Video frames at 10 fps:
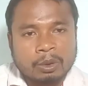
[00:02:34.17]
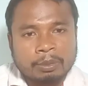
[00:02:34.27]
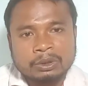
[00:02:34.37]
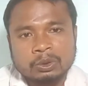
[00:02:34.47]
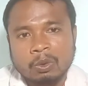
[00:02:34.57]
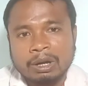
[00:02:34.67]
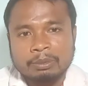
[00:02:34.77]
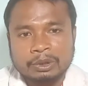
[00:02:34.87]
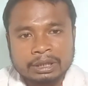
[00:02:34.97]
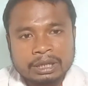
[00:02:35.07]
অপারেশন
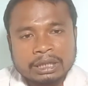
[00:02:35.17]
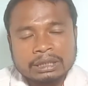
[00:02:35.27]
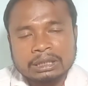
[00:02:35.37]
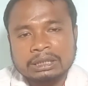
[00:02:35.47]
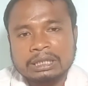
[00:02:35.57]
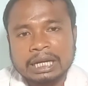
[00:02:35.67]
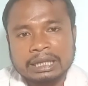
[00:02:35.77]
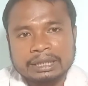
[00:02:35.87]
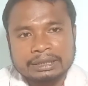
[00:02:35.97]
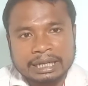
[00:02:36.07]
হওয়ার পরে এই সেই
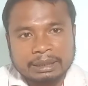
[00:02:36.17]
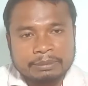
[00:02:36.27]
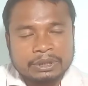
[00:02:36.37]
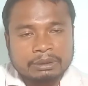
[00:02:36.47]
জায়গা থেকে যে একটা